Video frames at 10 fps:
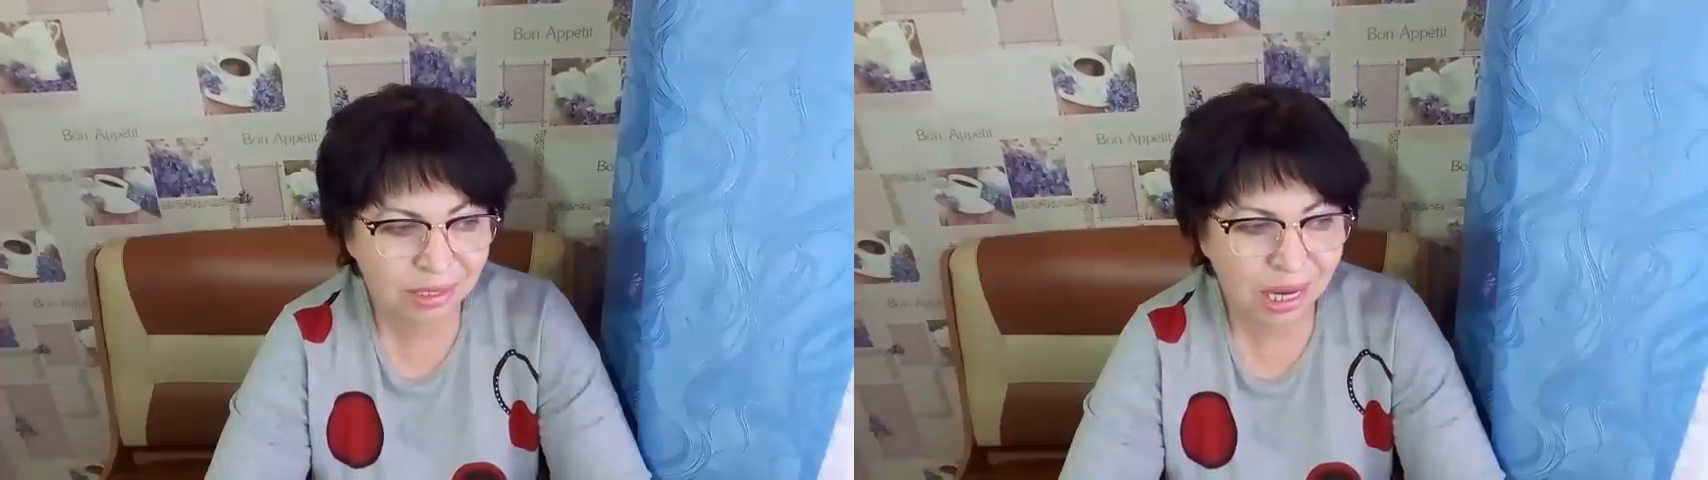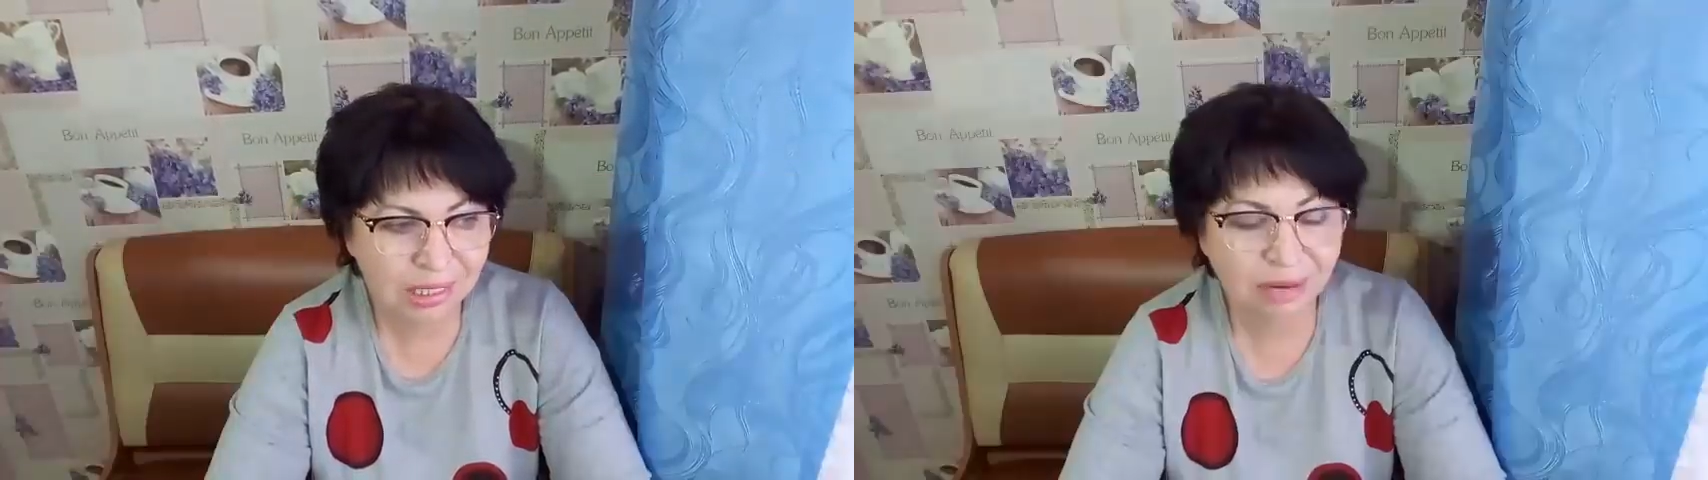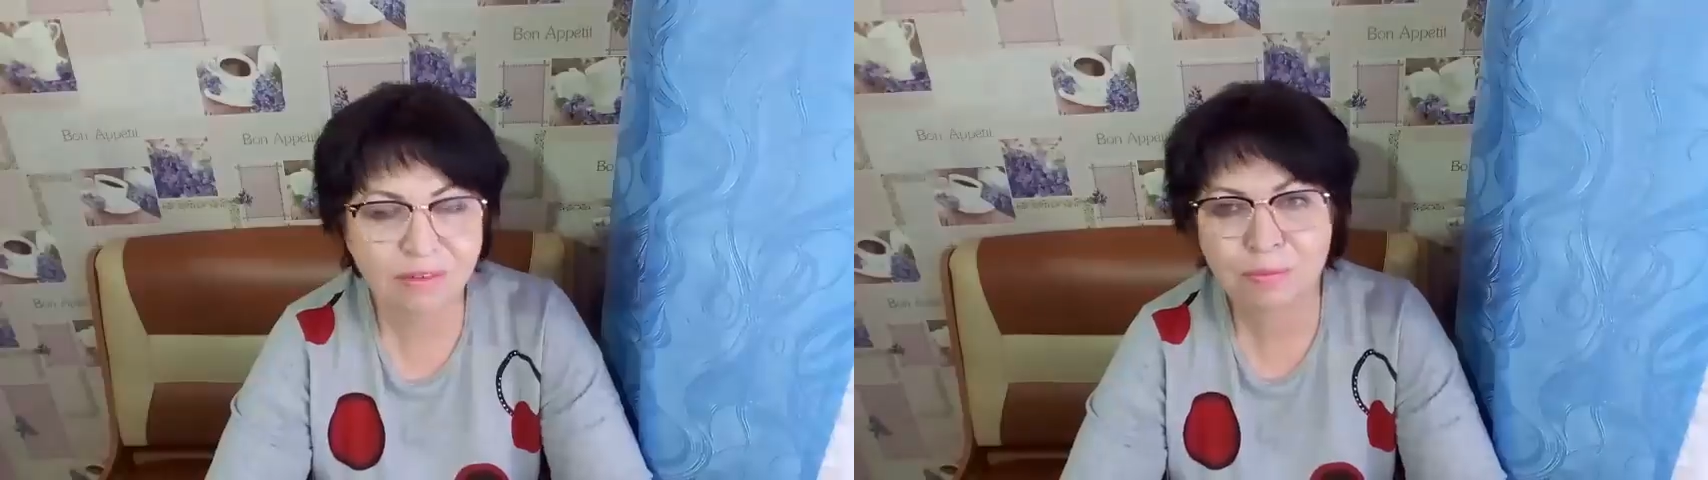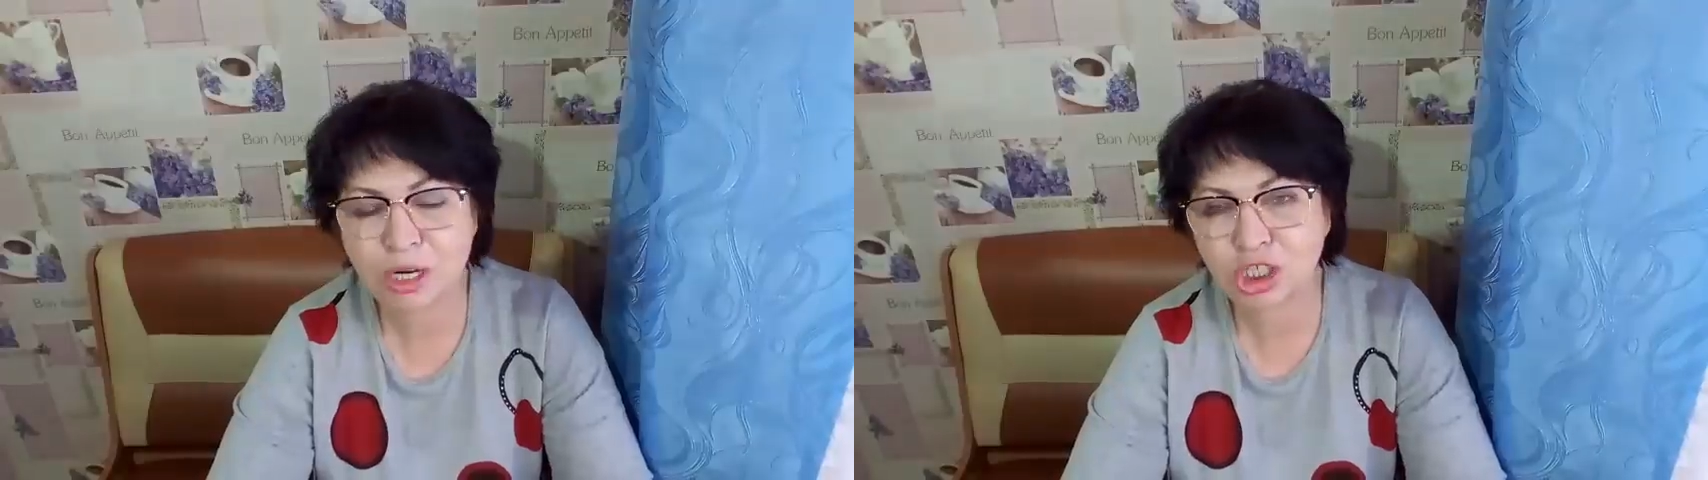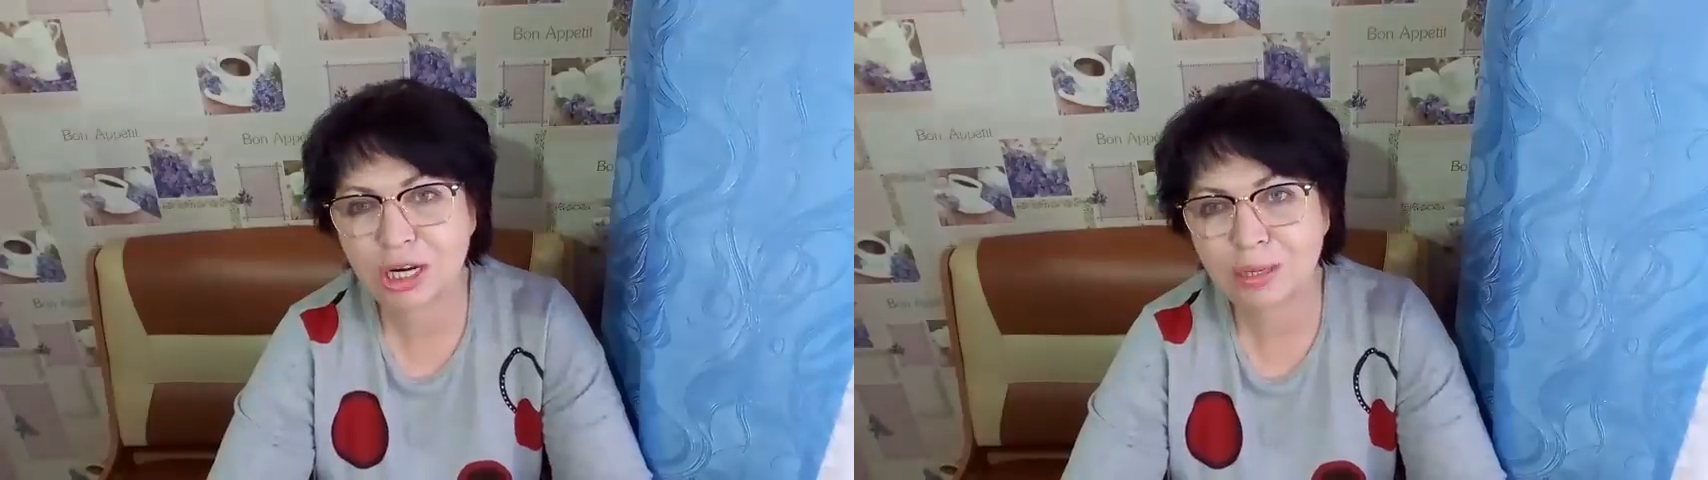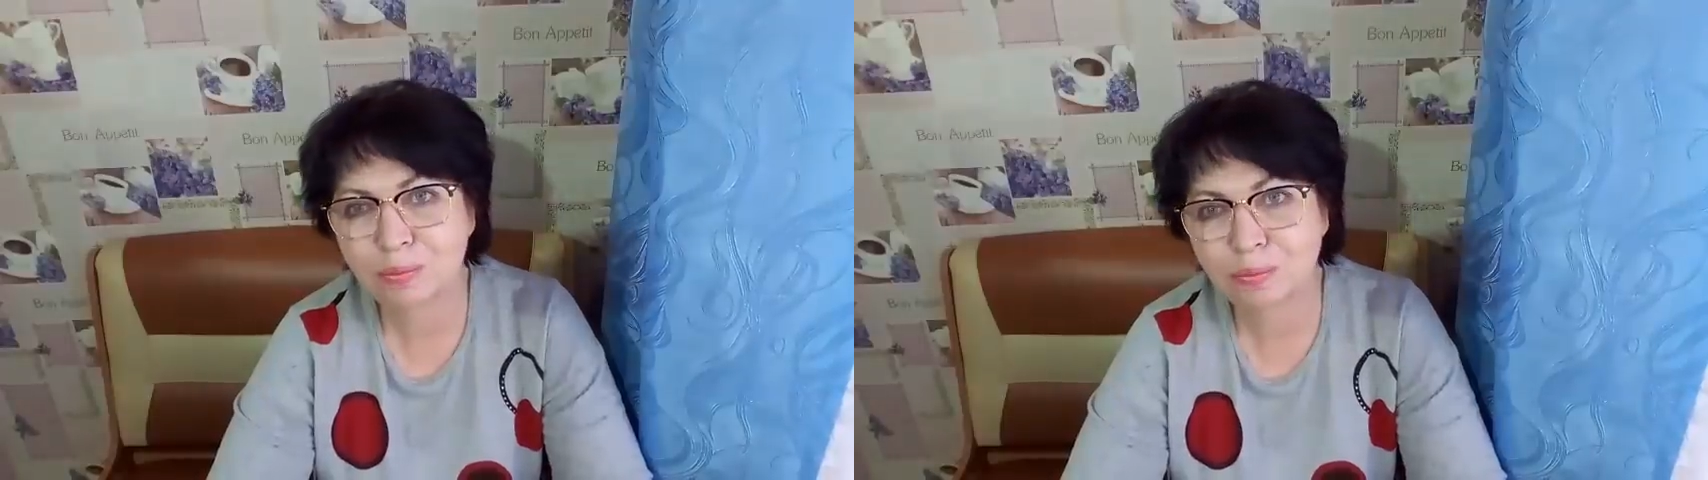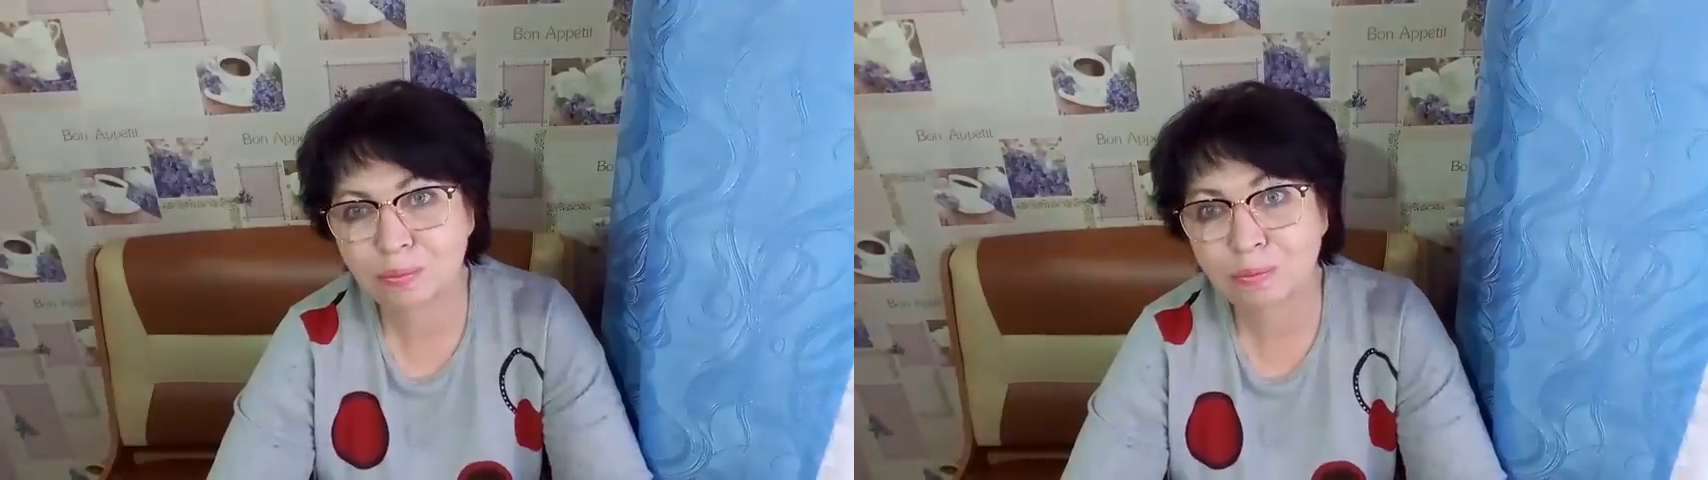когда вы прожили